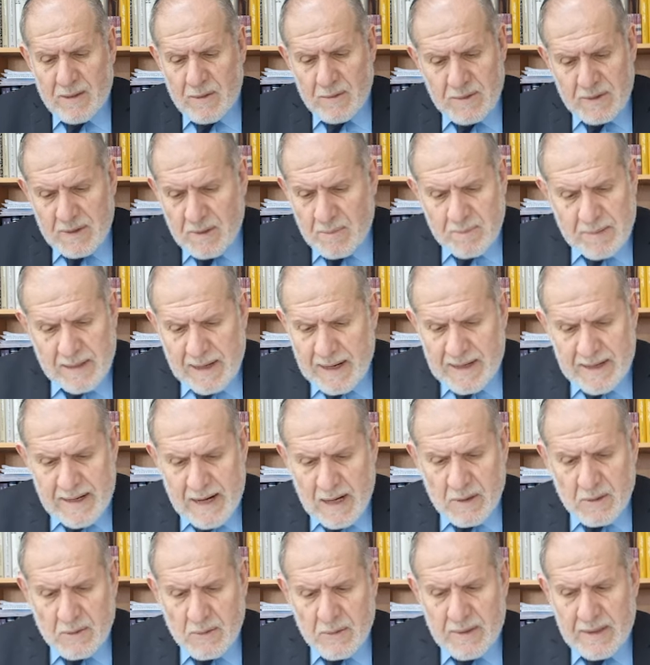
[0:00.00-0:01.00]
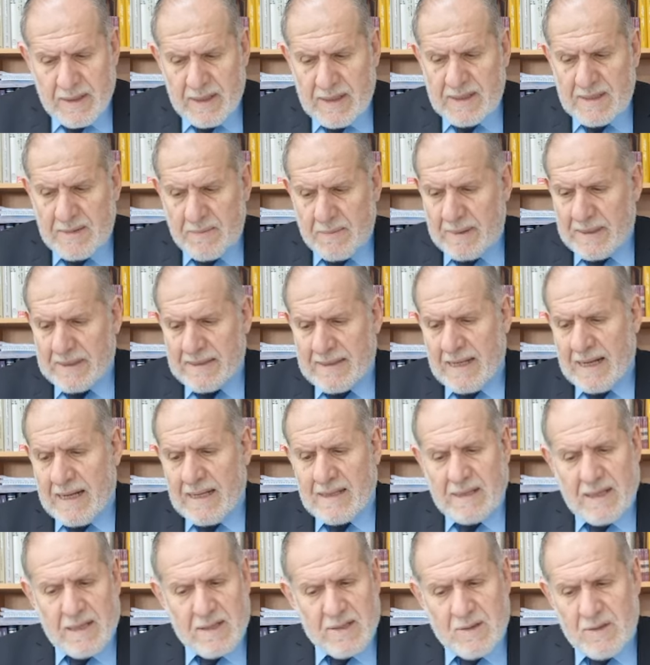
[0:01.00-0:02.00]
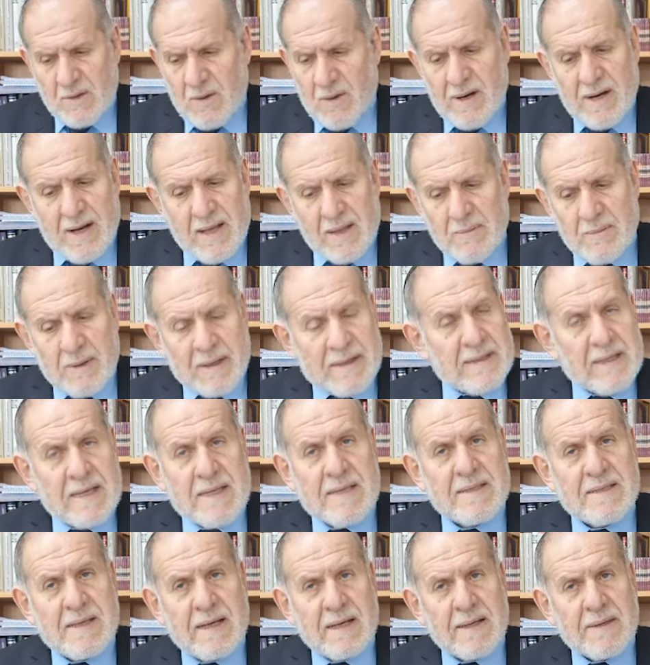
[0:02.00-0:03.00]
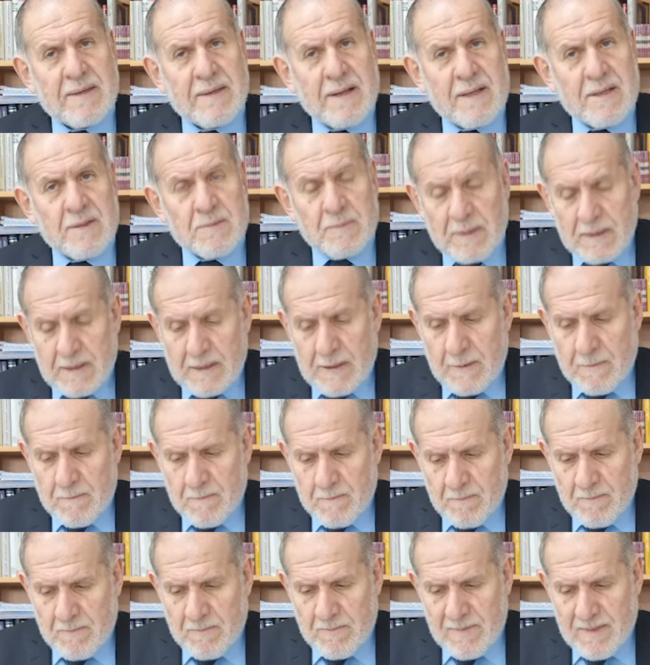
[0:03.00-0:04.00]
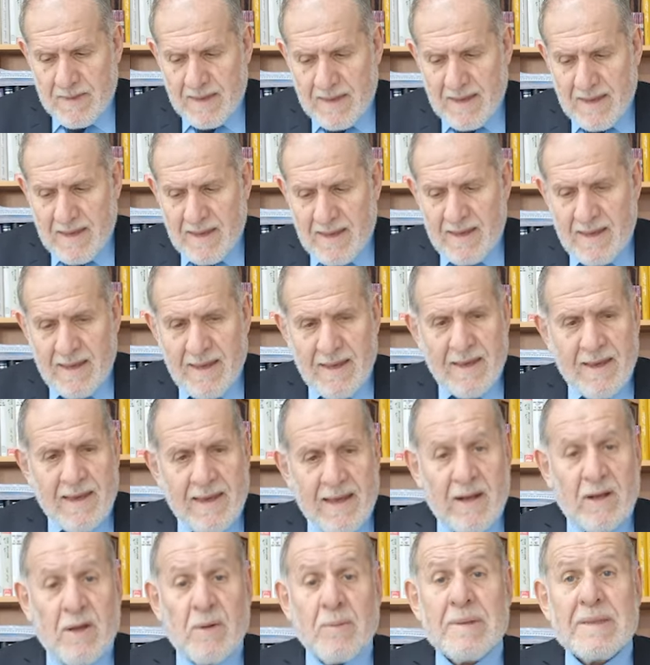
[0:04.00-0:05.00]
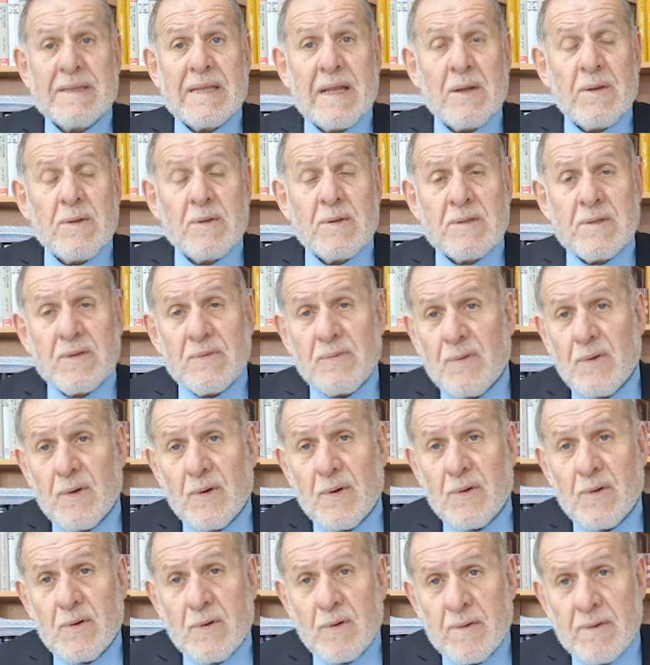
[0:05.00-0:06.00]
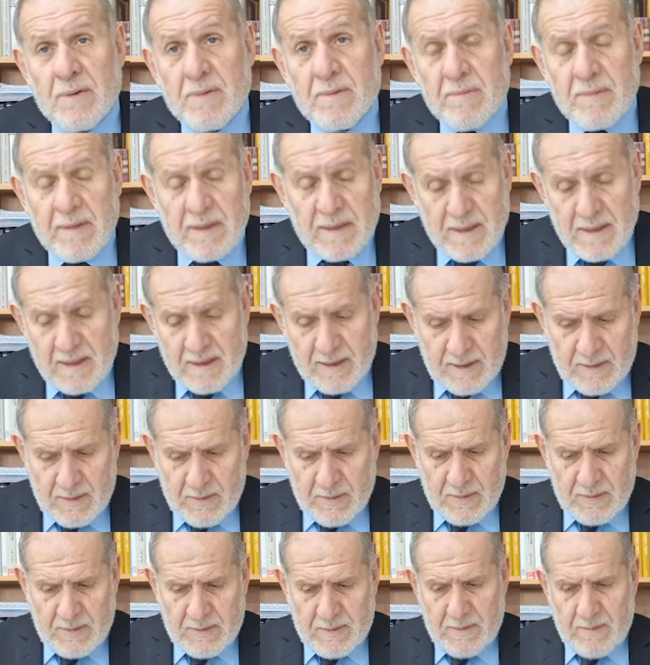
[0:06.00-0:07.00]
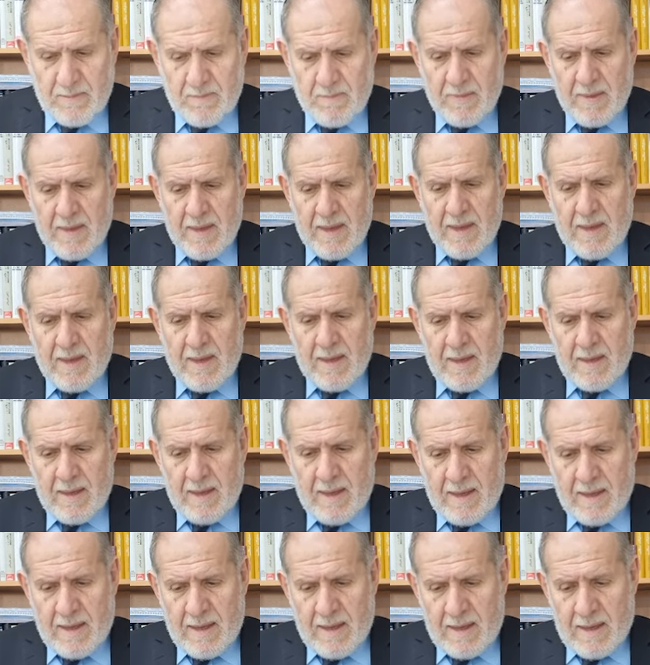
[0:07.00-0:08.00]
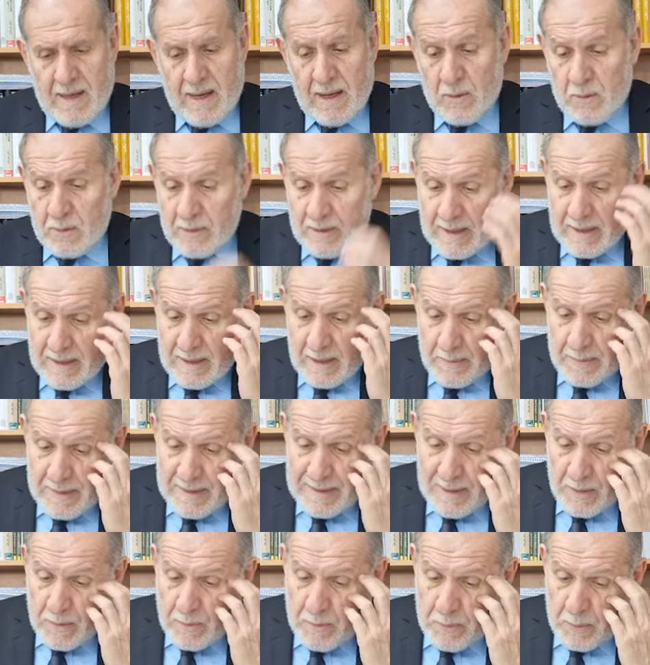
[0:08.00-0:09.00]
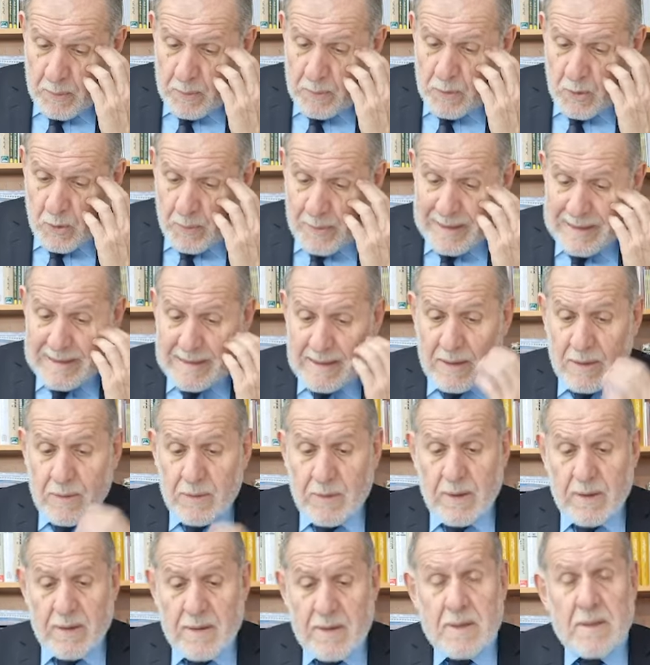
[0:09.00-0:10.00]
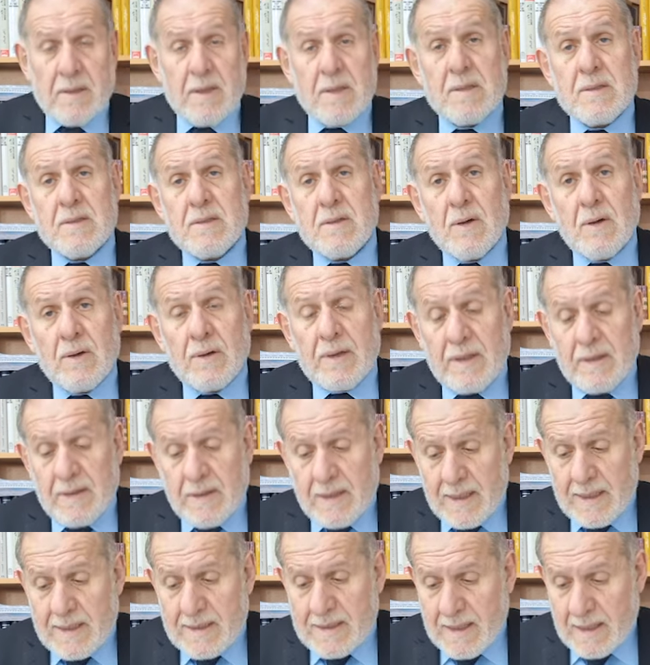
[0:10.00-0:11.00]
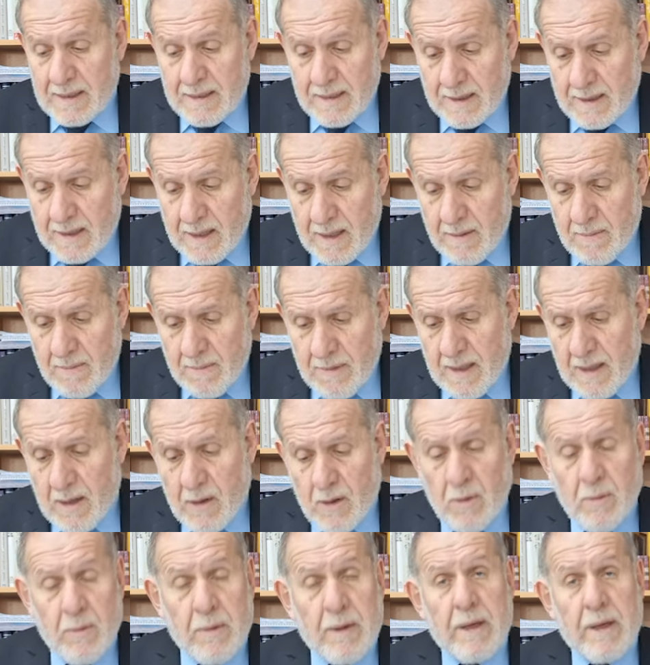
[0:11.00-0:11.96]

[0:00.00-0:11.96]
de contemplar el arco iris y prestar atención a la advertencia que transmite? El comentario de Seforno, mis queridos, alude también a un punto básico de distinción entre el tzadikim y,